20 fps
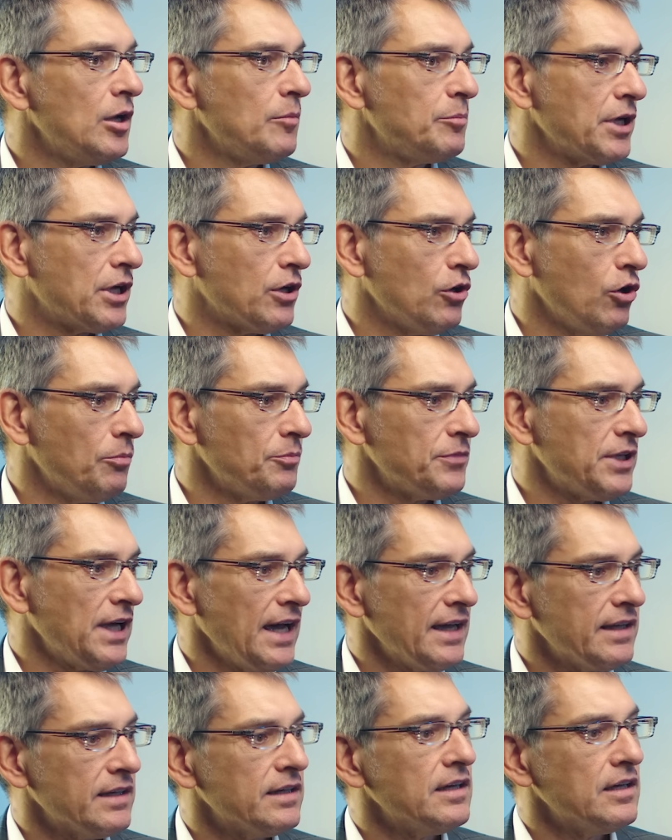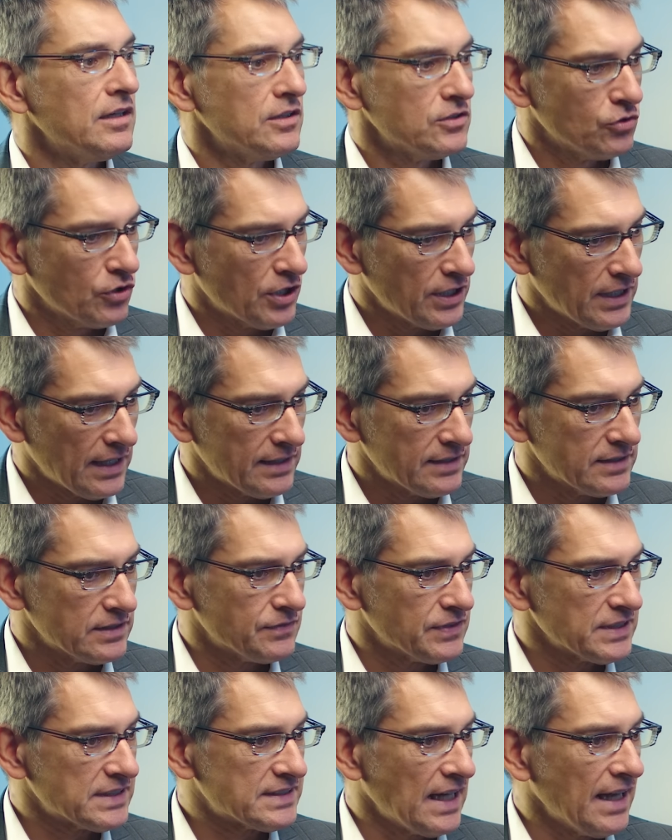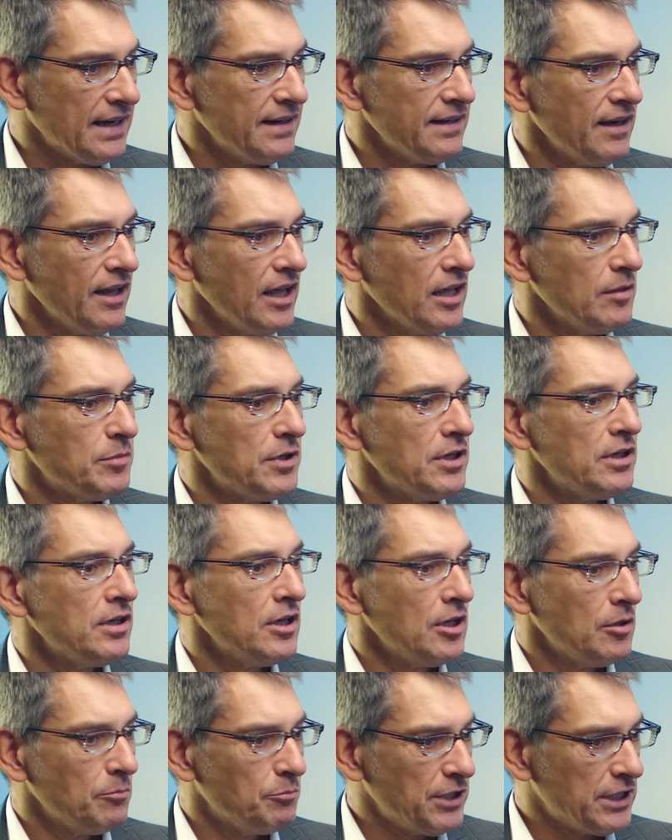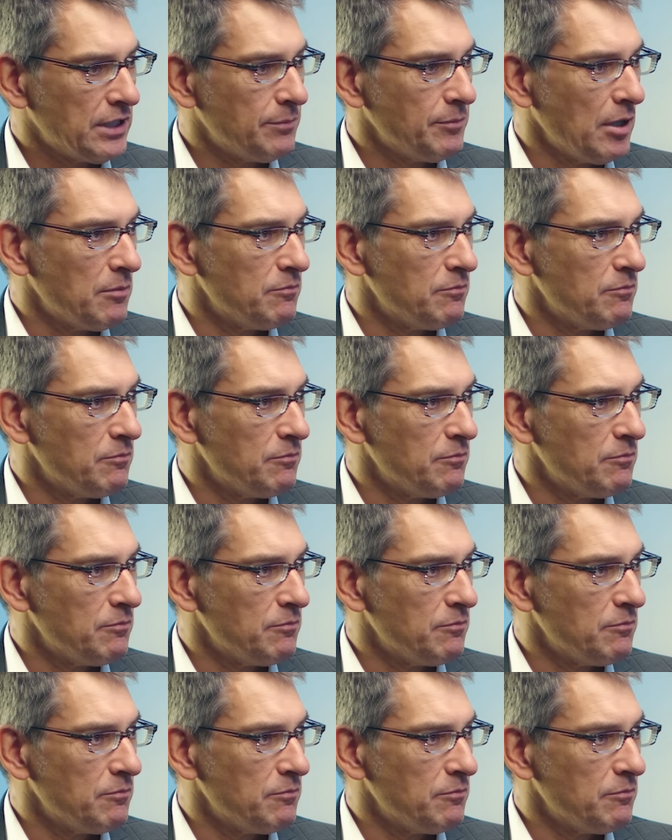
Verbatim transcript: bekommt ein sogenanntes Versandlabel mit dem